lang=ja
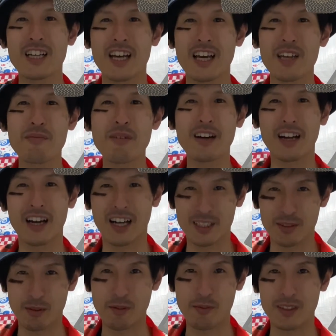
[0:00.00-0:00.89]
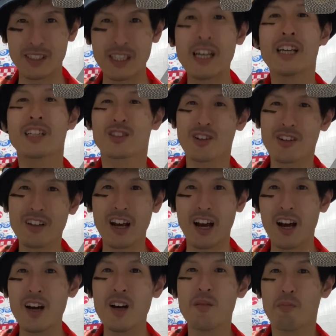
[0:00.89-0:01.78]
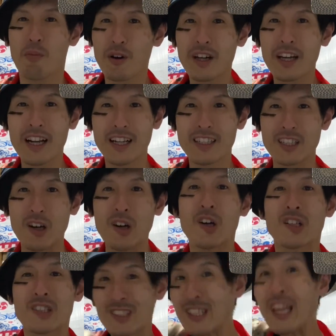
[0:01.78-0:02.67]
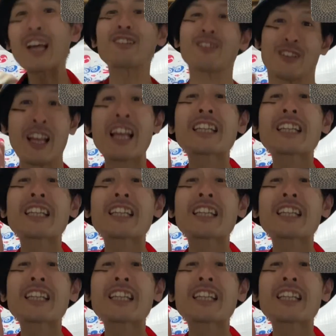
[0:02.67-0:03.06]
え今から始まります。それでは、ボケラジオ、スタートで